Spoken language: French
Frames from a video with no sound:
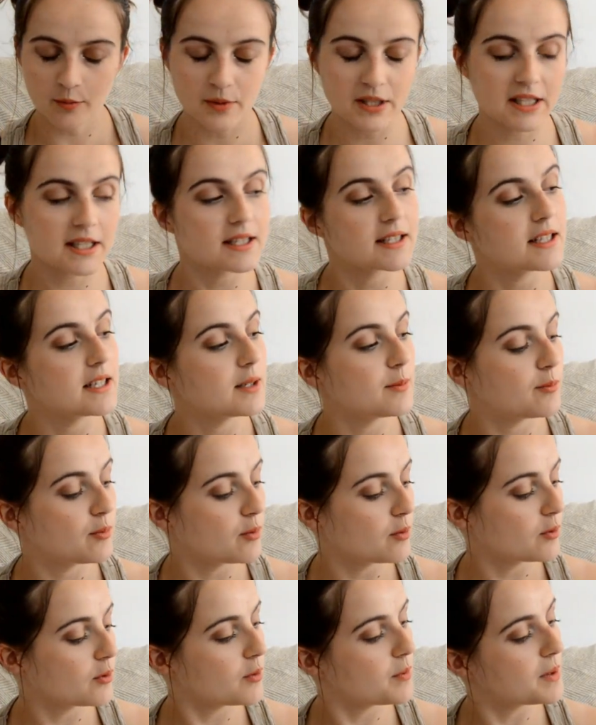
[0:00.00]
Milady
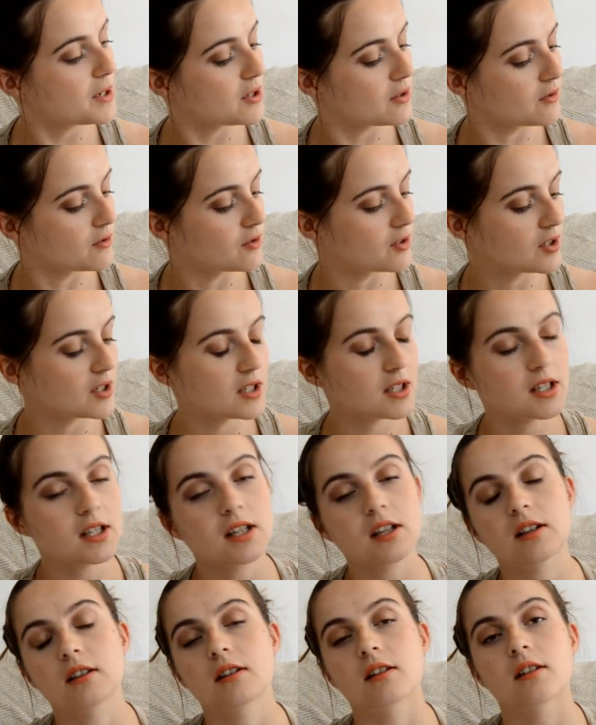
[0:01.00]
pour ne pas
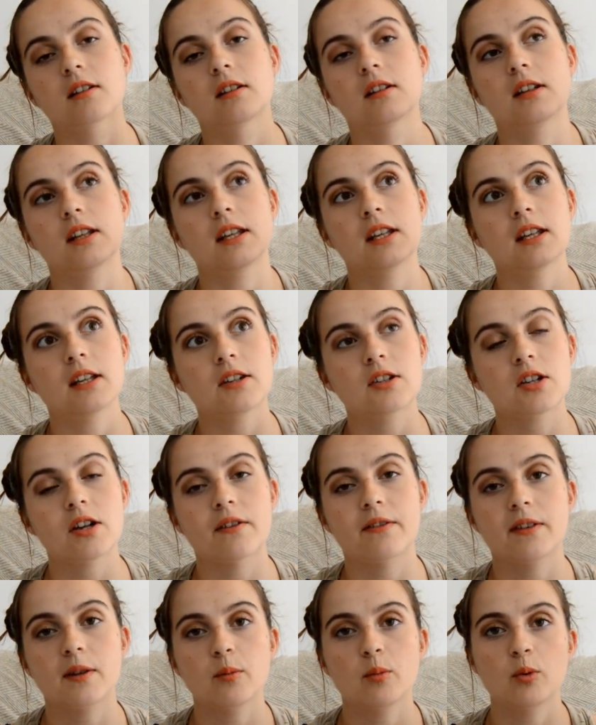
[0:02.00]
changer, et
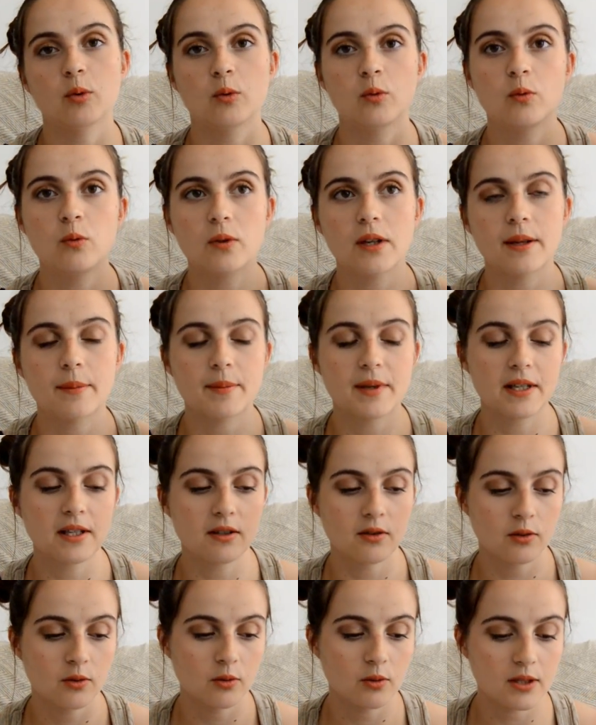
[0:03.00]
j'avais beaucoup aimé
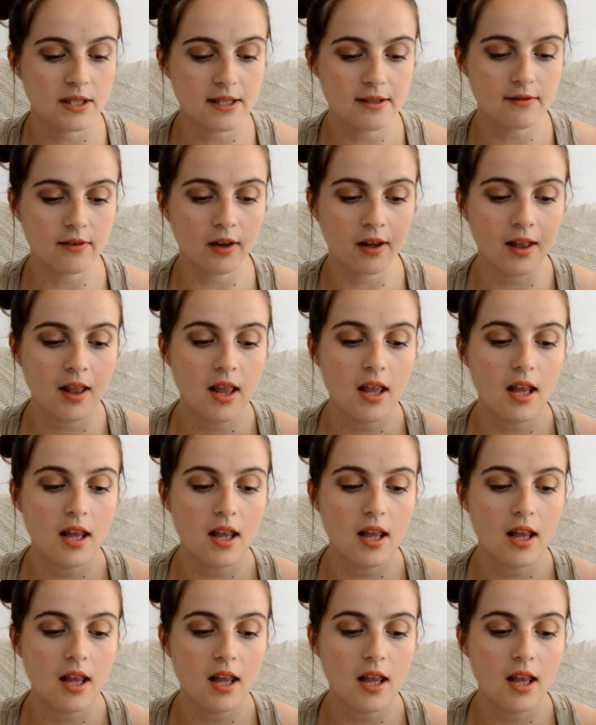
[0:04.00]
ce livre.